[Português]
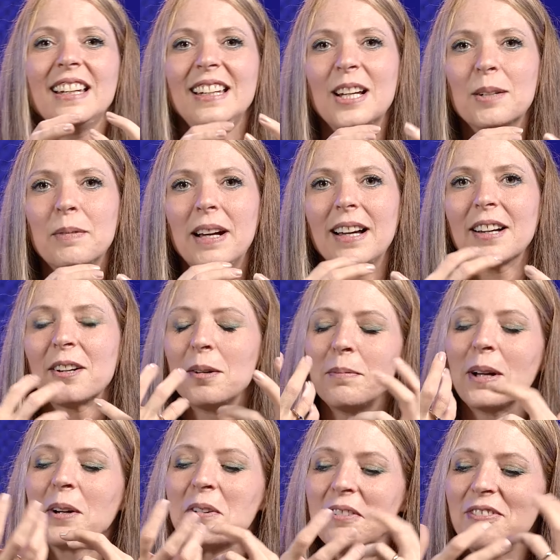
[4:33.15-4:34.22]
E é uma, é
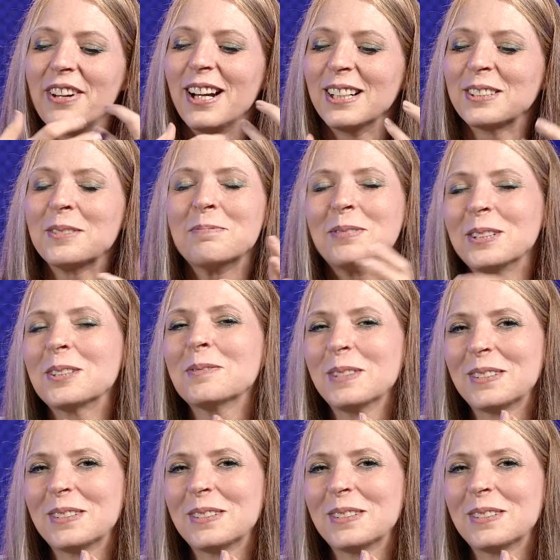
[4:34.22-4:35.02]
uma conversa muito,